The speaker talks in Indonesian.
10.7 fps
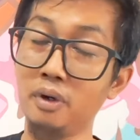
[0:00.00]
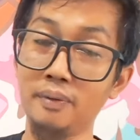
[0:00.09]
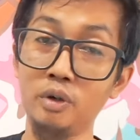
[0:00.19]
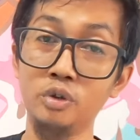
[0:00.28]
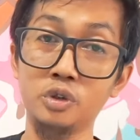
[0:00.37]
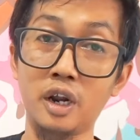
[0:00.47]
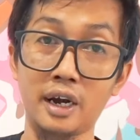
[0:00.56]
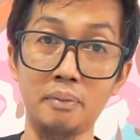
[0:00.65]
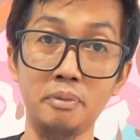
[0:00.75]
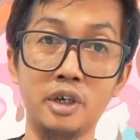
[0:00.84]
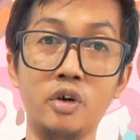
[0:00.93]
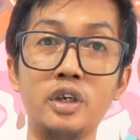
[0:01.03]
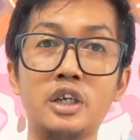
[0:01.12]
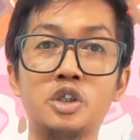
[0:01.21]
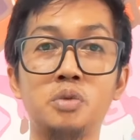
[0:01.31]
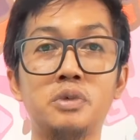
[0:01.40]
bahwa unsur hara mikro
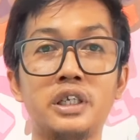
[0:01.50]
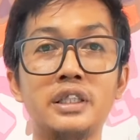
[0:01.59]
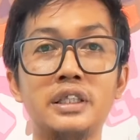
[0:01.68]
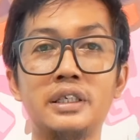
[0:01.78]
yang jumlahnya